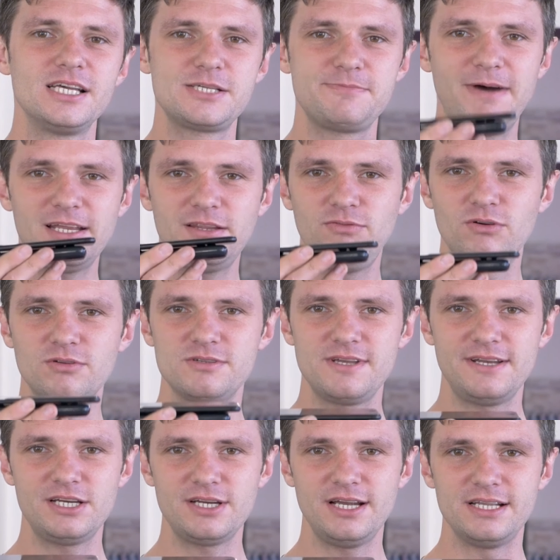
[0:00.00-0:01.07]
Смартфон
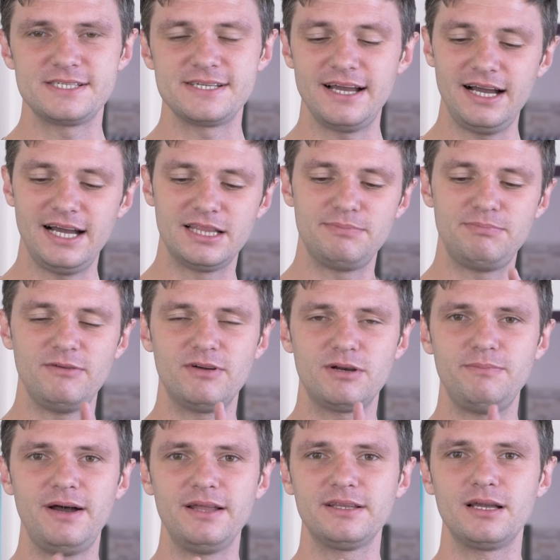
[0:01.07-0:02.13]
заряжается от
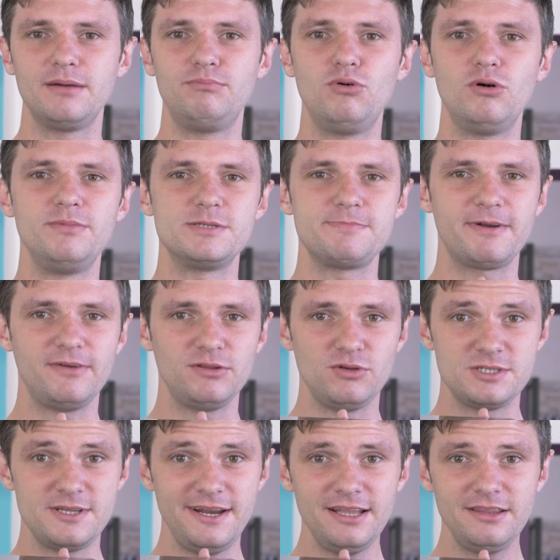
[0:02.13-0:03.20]
пауэрбанка по беспроводной
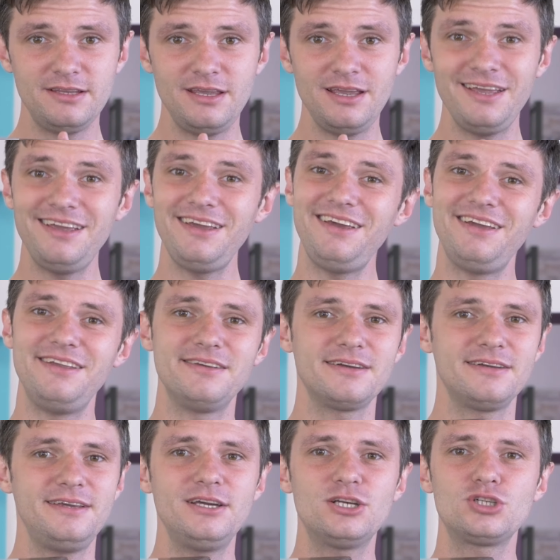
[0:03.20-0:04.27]
зарядке и
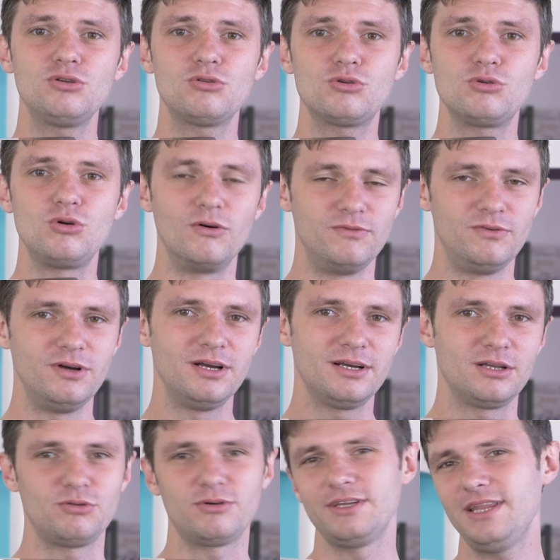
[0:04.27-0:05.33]
никаких шнурков,
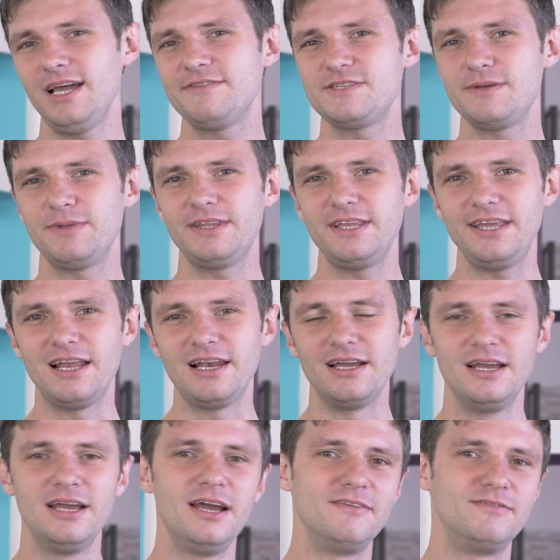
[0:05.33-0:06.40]
которые так всем надоели –
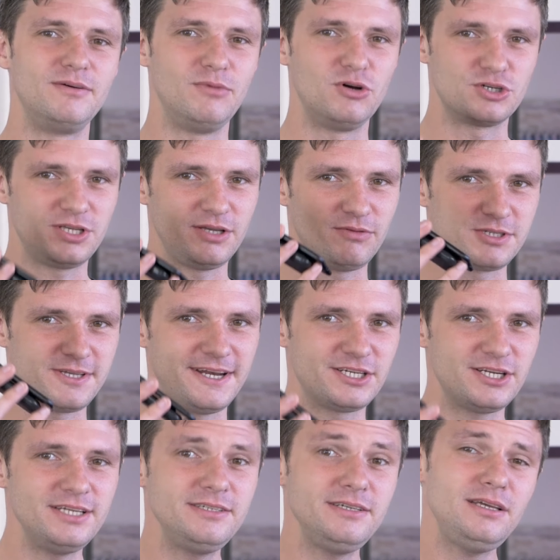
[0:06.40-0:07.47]
вы можете его
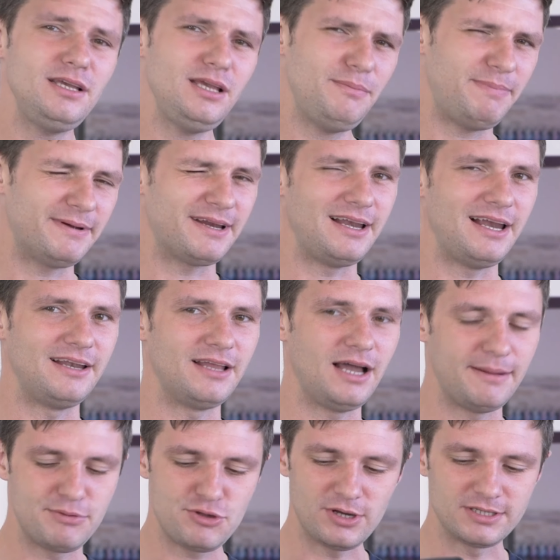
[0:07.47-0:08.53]
заряжать и параллельно
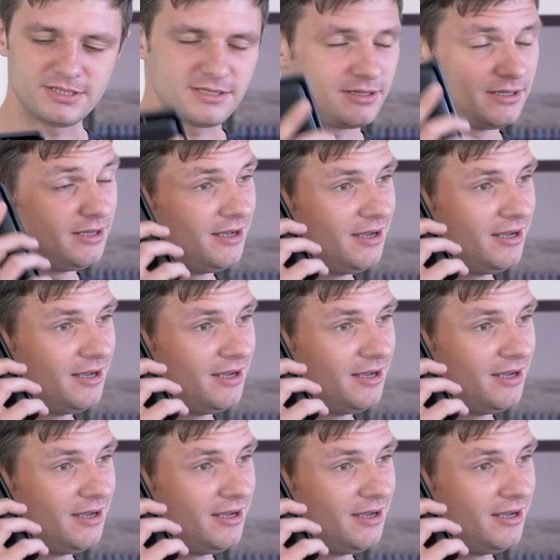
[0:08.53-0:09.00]
общаться.